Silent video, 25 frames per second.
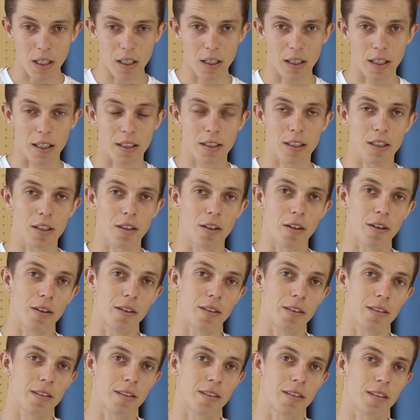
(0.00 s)
Dlatego
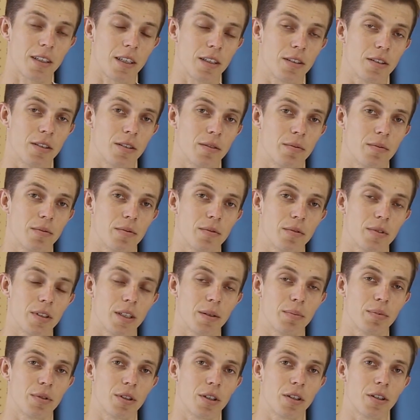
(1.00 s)
z chęcią tutaj
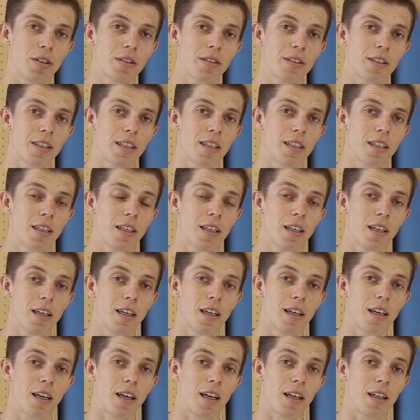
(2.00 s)
przychodzę.
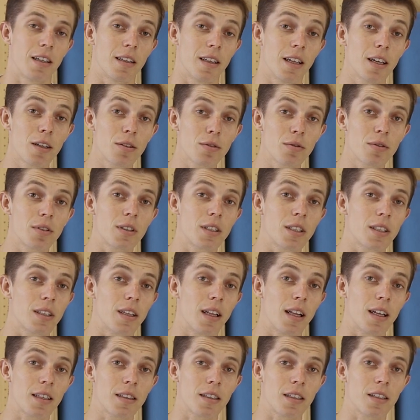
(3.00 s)
Dla ludzi, dla